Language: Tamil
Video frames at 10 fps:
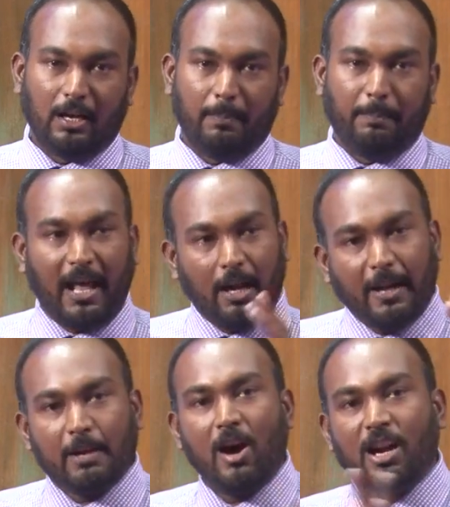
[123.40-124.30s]

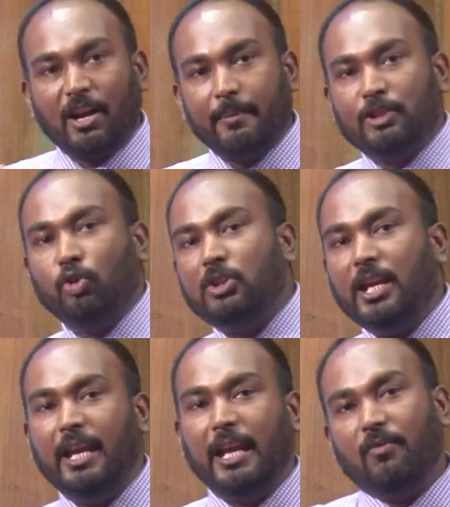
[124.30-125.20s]
பல்பரிமாண வறுமை சுட்டி
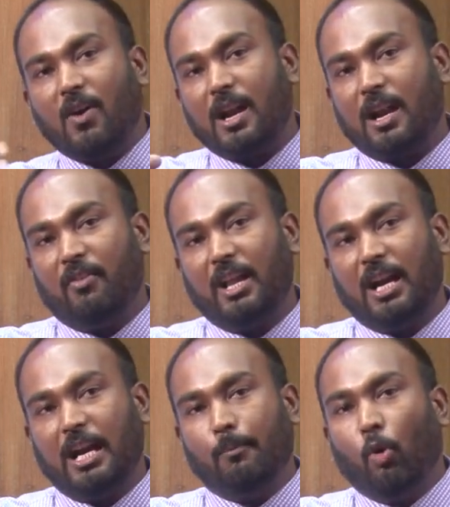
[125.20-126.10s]
எவ்வாறான
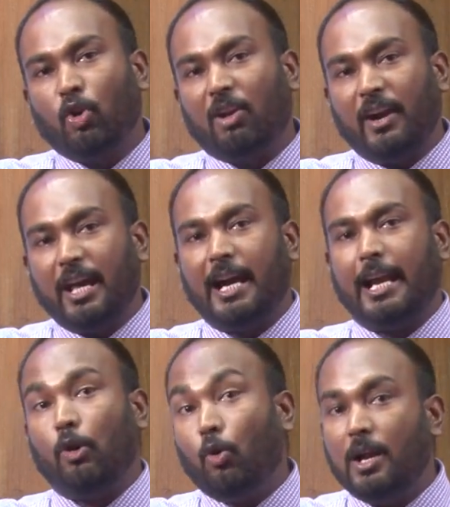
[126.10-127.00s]
விடயங்கள் மூன்று விடயங்களை
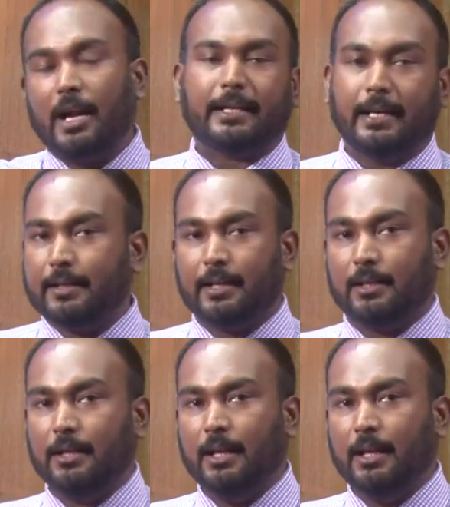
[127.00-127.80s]
உள்ளடக்குகின்றது